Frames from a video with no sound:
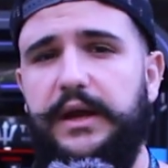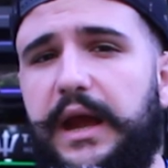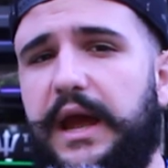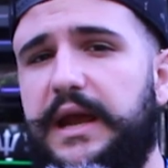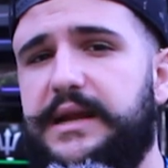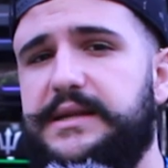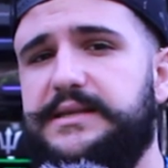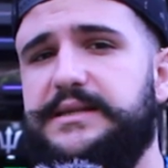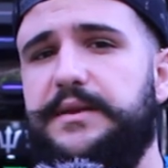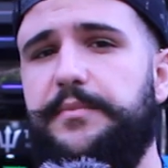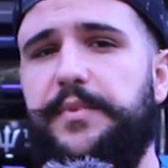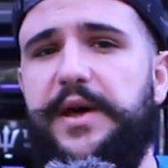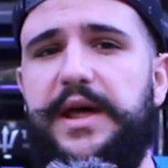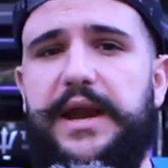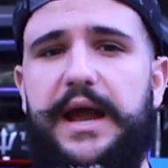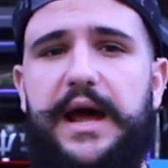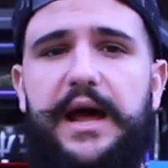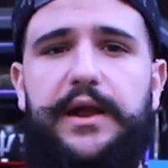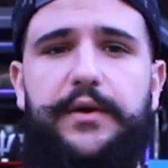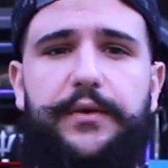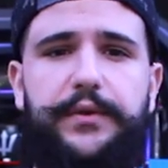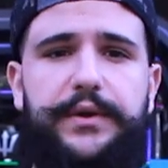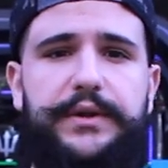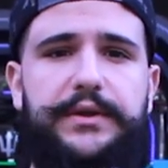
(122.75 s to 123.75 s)
Eles
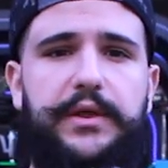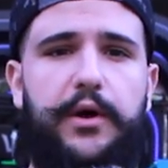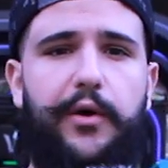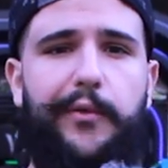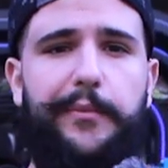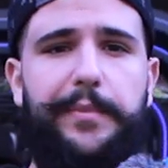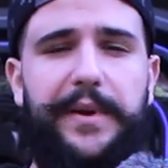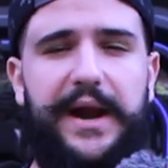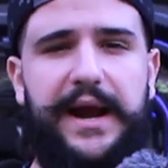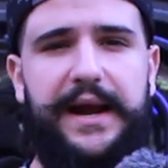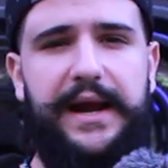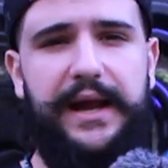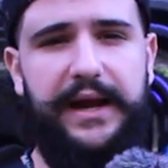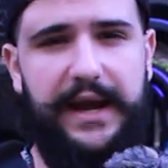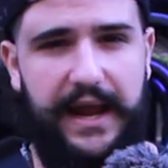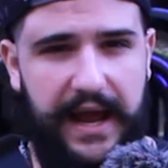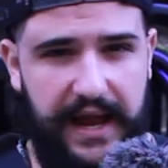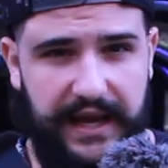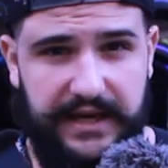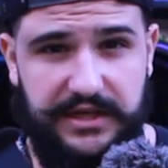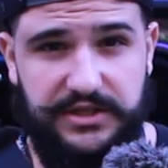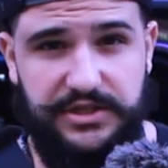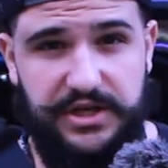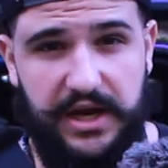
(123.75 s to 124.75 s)
liberaram então para
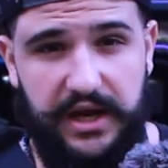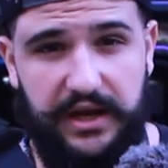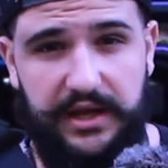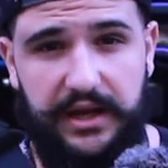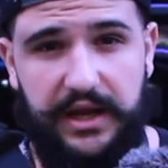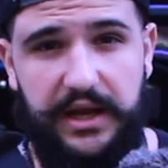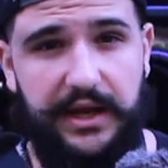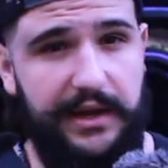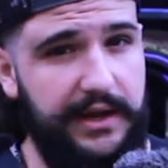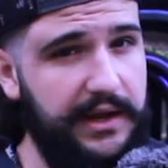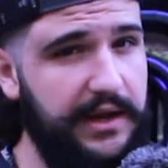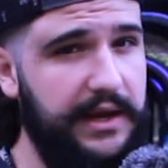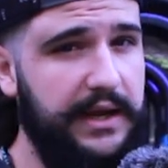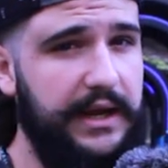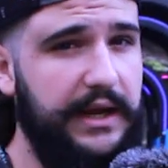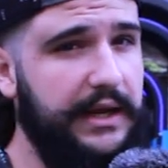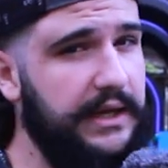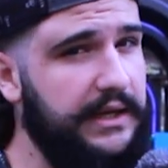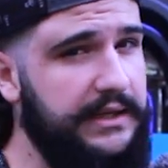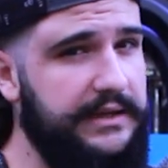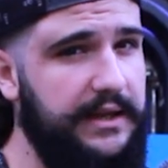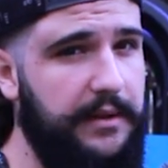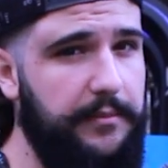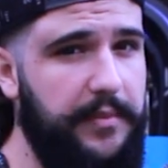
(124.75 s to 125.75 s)
canais de arguilha
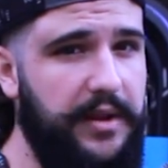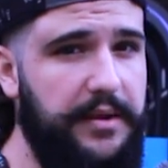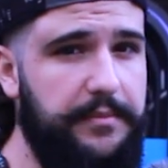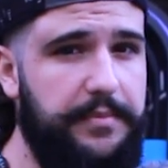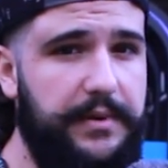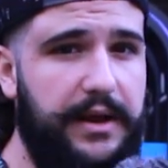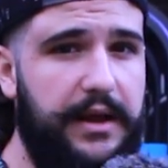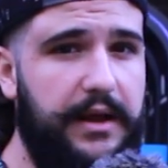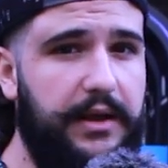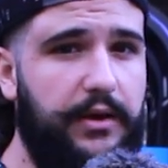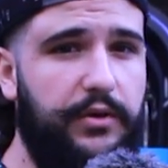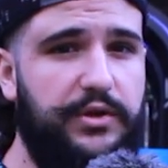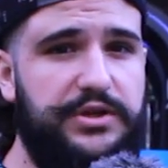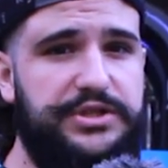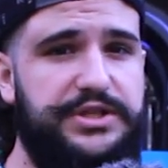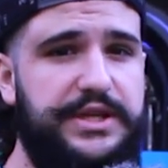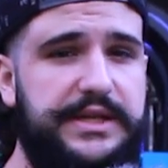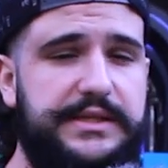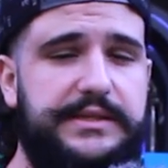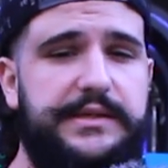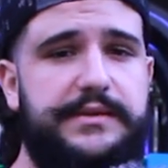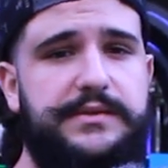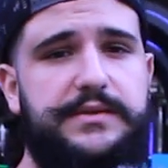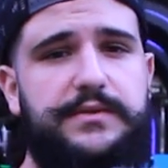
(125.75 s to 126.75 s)
e também para
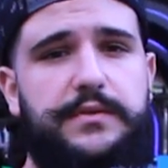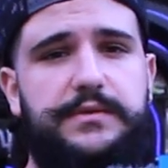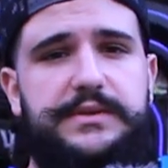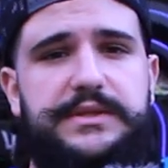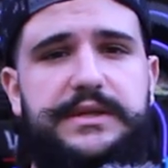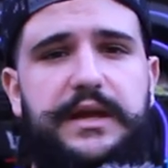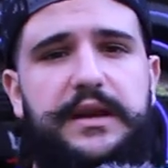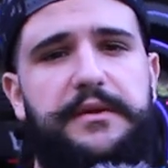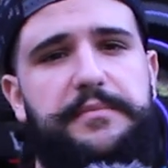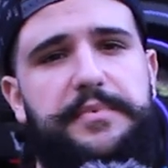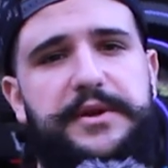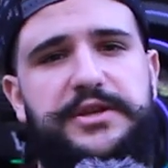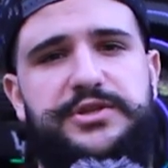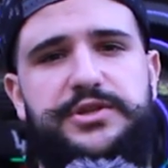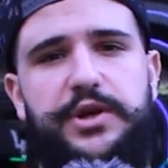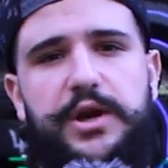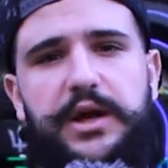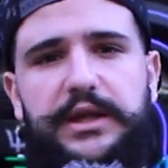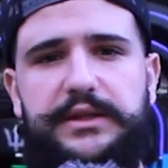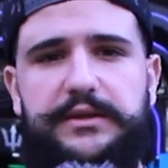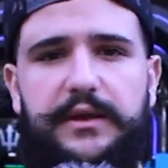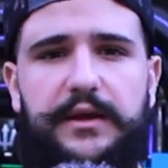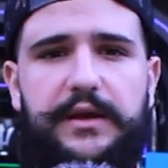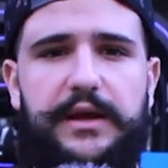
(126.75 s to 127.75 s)
lojistas com
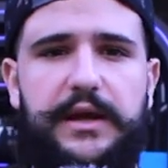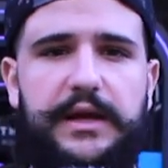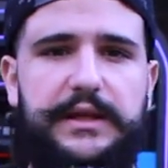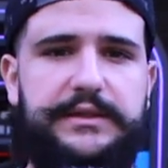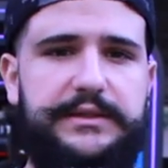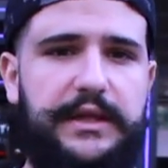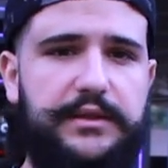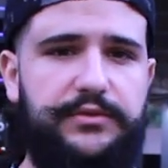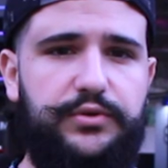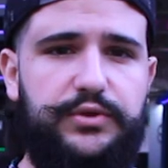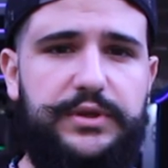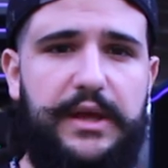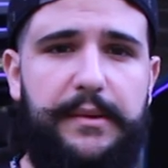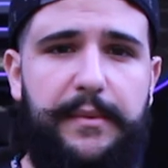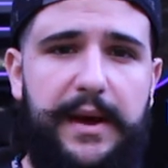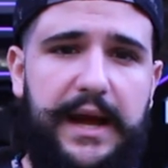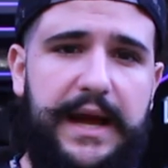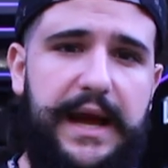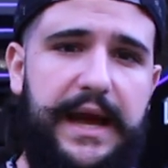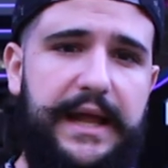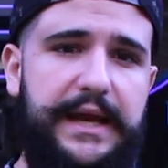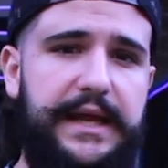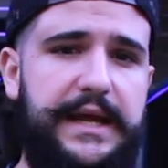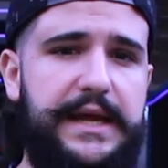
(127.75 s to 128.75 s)
CNPJ, tanto
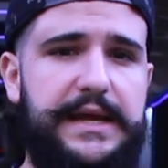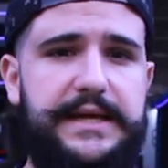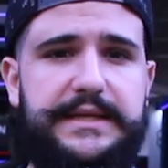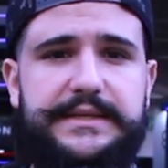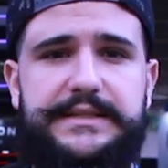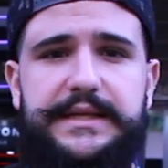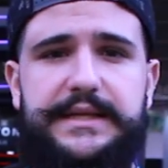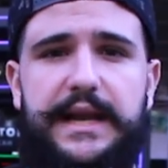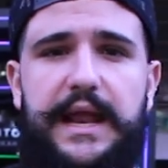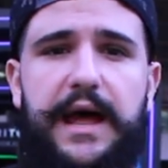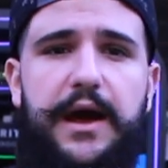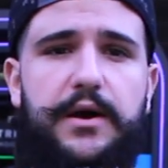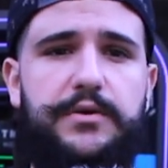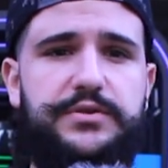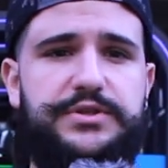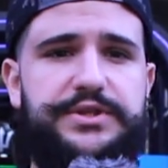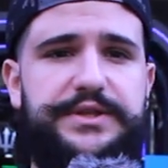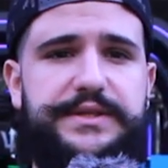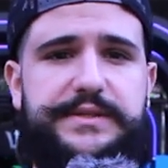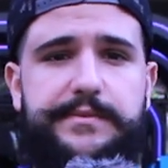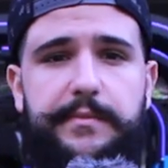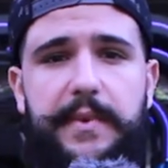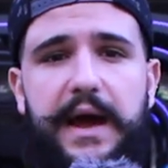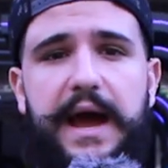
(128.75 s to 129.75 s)
tabacarias,
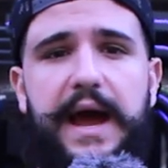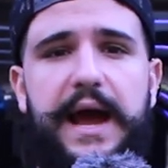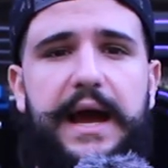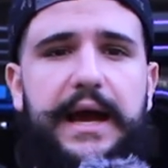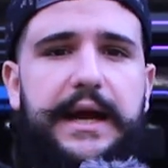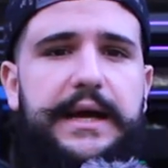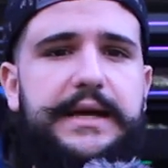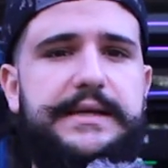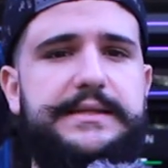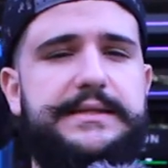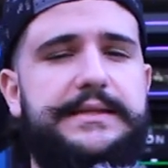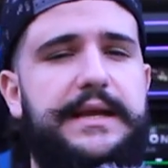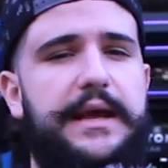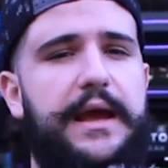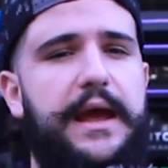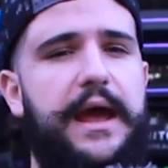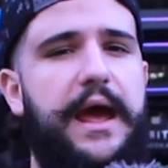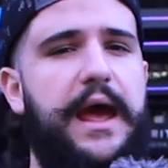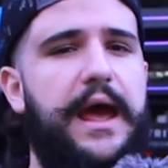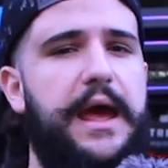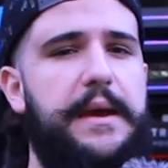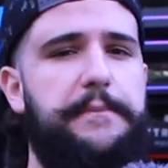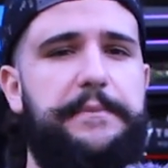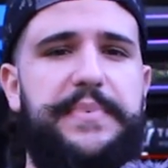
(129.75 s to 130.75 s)
lounges, marcas,
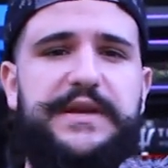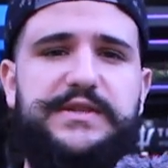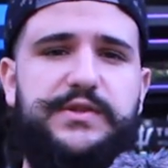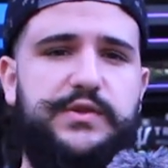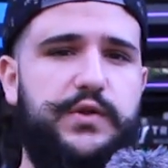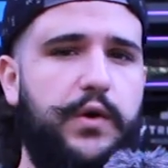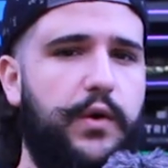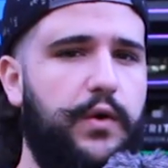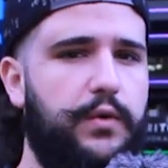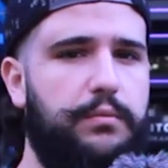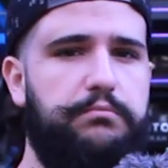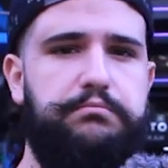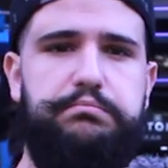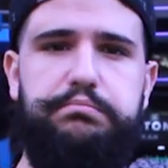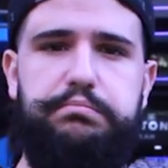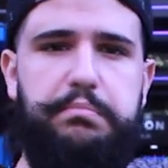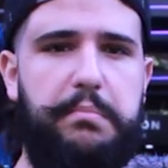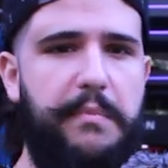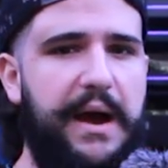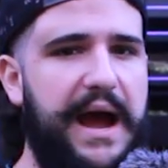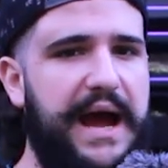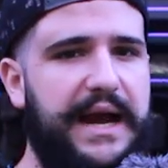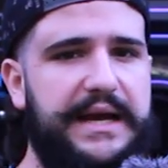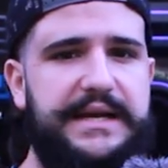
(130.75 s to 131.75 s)
é, pessoa,
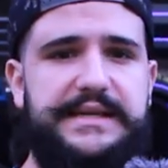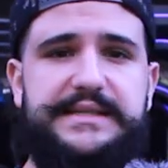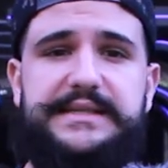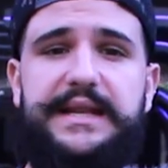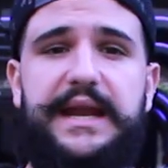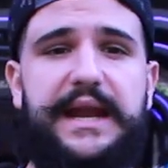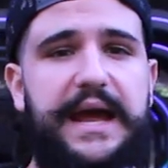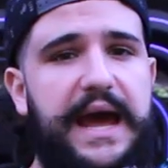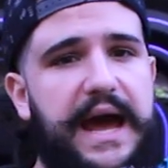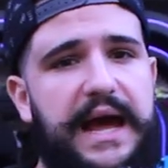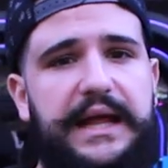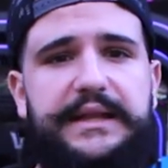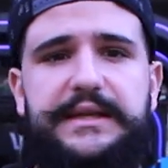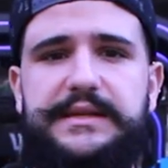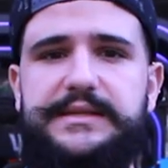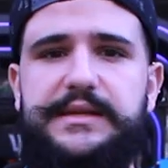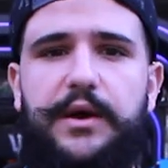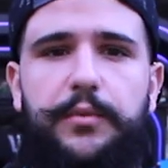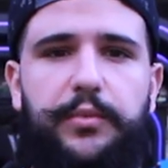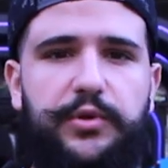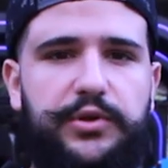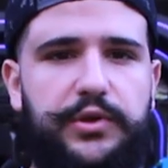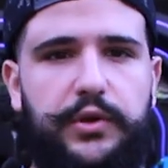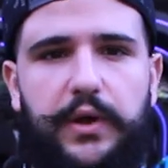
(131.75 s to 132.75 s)
marcas ligadas
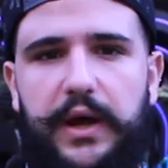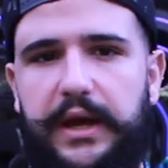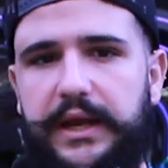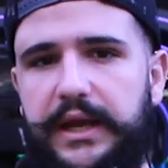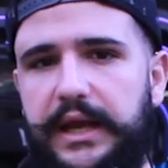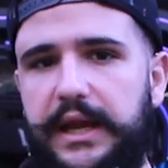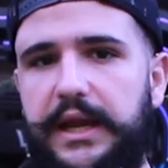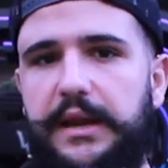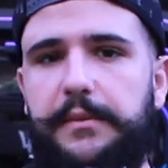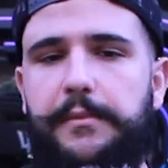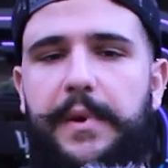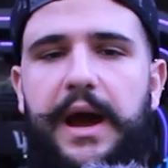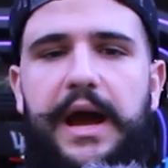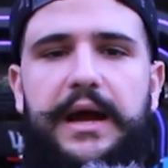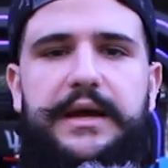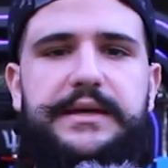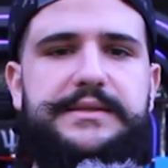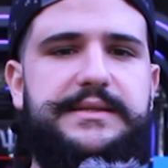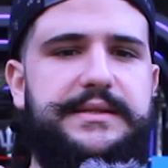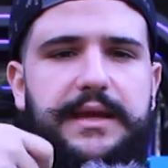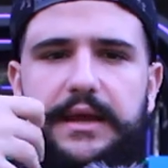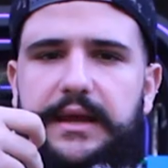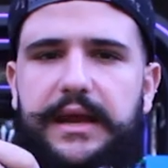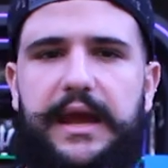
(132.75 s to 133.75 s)
ao mundo do arguile,
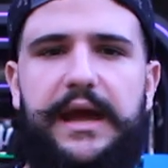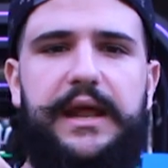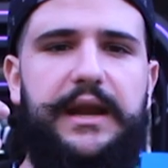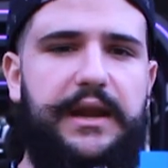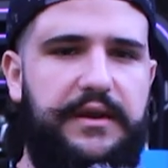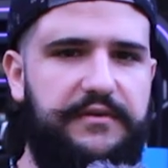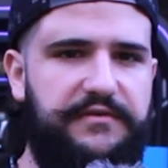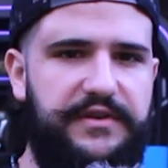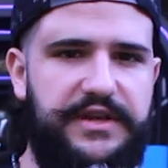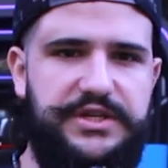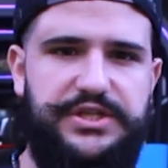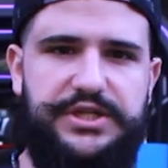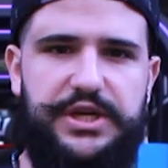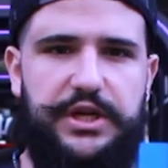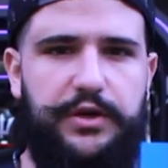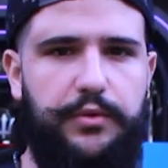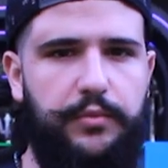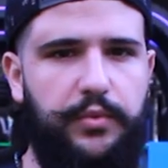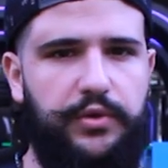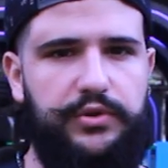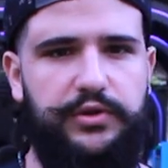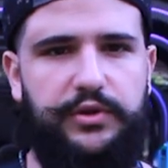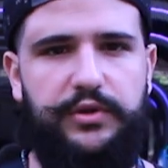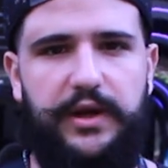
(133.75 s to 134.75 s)
marcas que querem investir no
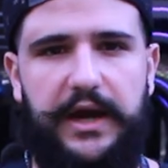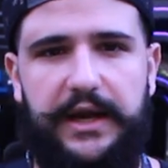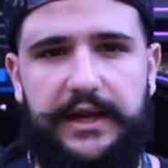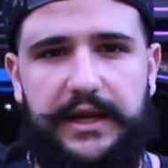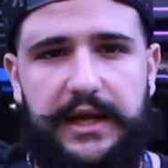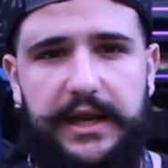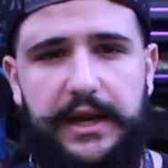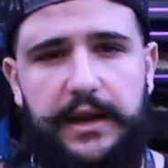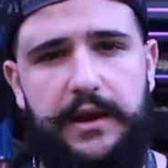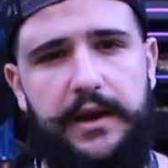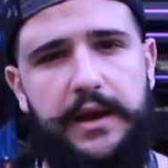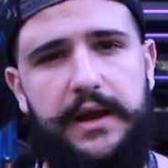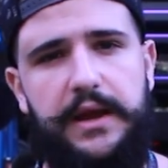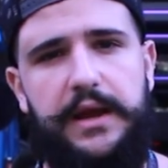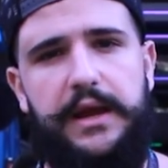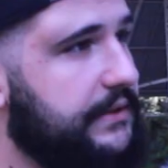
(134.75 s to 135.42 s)
mundo do arguile.